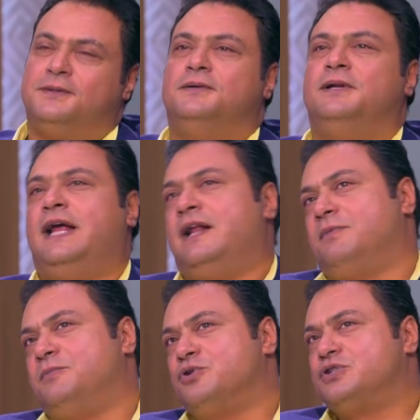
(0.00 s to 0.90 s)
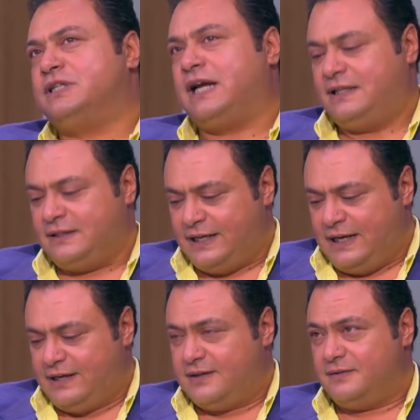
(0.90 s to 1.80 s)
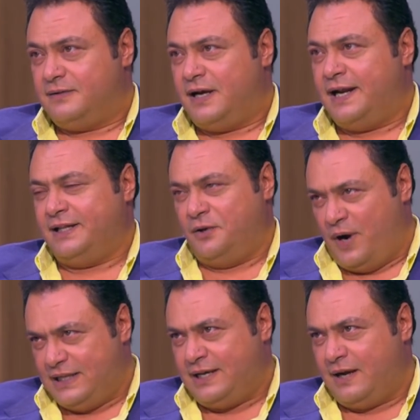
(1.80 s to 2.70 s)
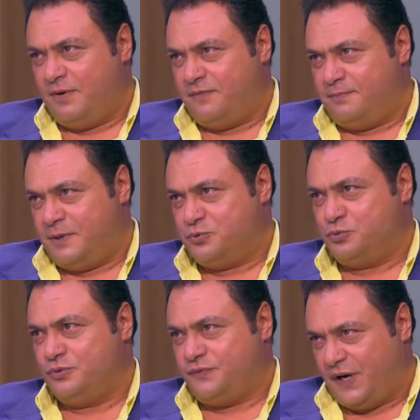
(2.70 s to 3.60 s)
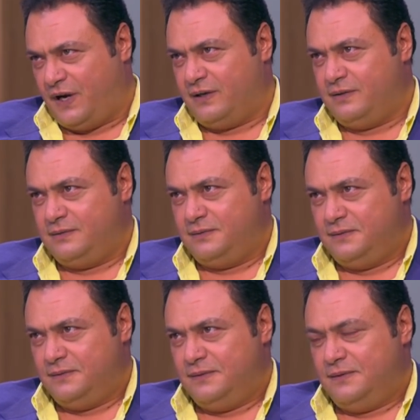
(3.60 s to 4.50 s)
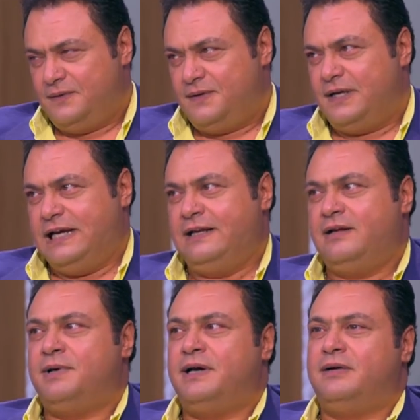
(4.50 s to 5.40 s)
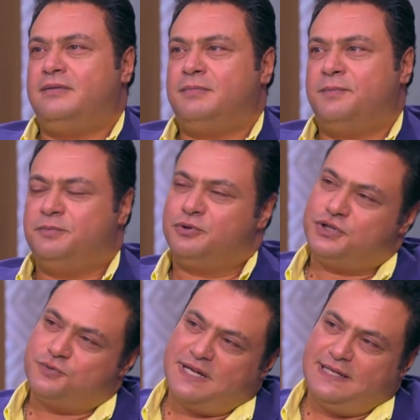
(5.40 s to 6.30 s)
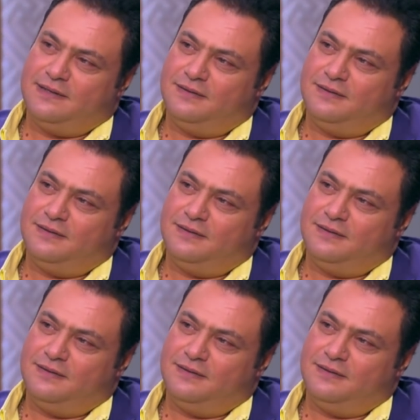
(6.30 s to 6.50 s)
لانك بتبص تحت رجلك انا دلوقتي هبقى مبسوط فرحان انما ما بتبصش بعدين لوتس